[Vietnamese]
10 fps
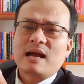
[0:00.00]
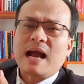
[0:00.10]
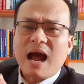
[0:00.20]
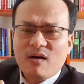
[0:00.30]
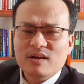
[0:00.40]

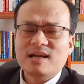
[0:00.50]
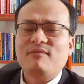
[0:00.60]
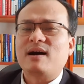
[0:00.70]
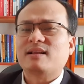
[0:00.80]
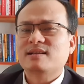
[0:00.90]
cao hơn giá
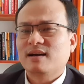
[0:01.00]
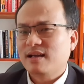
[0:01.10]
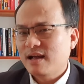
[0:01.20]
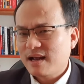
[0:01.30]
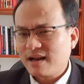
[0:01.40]
vàng thế giới
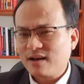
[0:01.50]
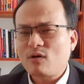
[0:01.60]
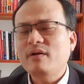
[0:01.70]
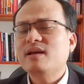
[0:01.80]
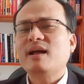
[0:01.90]
nên
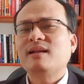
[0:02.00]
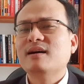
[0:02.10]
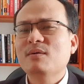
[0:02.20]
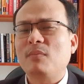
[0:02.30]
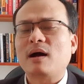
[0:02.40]
có những cái
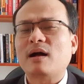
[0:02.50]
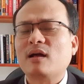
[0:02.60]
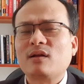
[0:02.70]
thứ mà